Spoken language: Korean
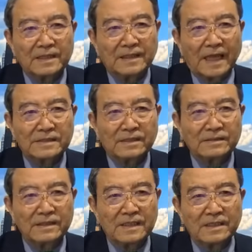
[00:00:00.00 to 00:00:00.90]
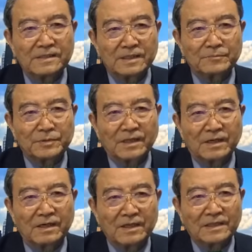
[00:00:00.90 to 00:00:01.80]
대선 1년
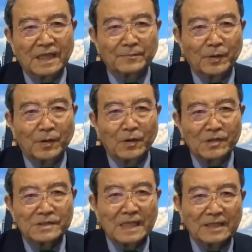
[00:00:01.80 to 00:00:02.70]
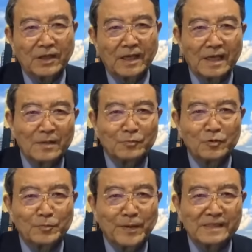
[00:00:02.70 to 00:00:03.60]
전부터 대표 사퇴,
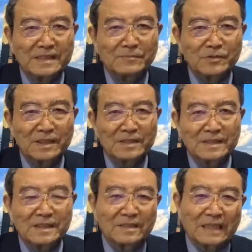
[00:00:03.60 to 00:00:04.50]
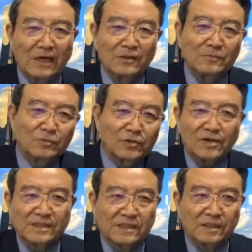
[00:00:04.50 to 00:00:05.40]
부패, 직무정지 이거 당원을
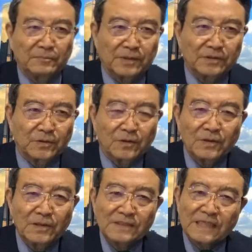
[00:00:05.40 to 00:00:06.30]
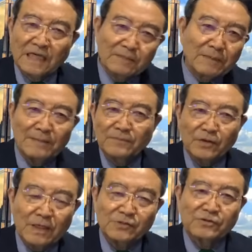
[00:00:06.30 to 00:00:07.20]
무력화시켜버리고 자기
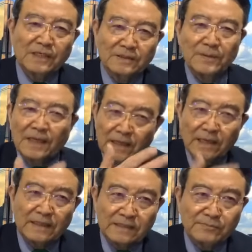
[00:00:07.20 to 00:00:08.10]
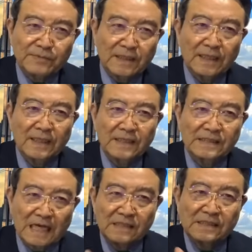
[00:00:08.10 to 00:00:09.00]
마음대로 할 수 있게끔 해놨습니다.
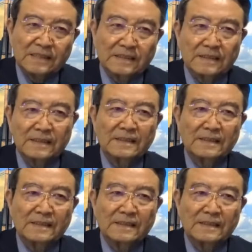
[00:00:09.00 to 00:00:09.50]
장치를.